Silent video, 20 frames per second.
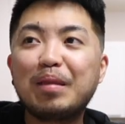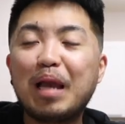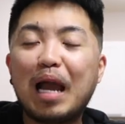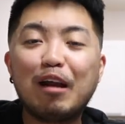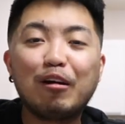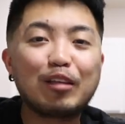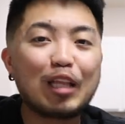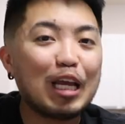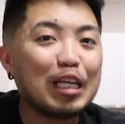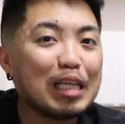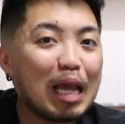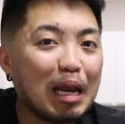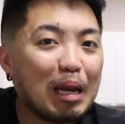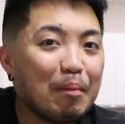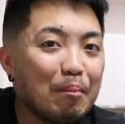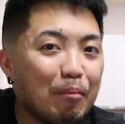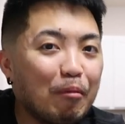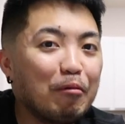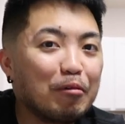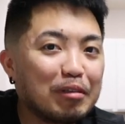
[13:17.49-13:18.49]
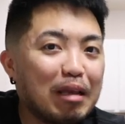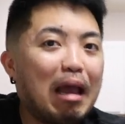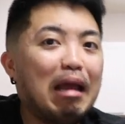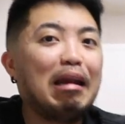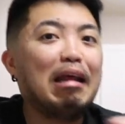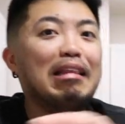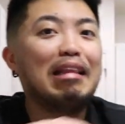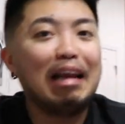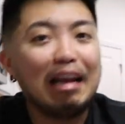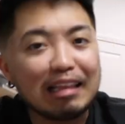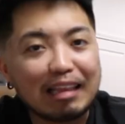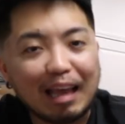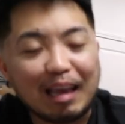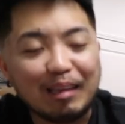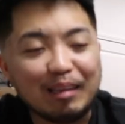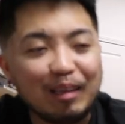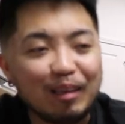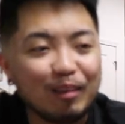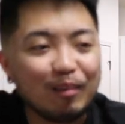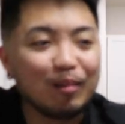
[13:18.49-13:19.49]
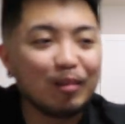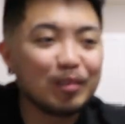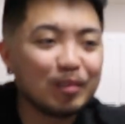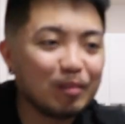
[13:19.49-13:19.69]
ano tayo sa aling pusa, nadala tayo dito.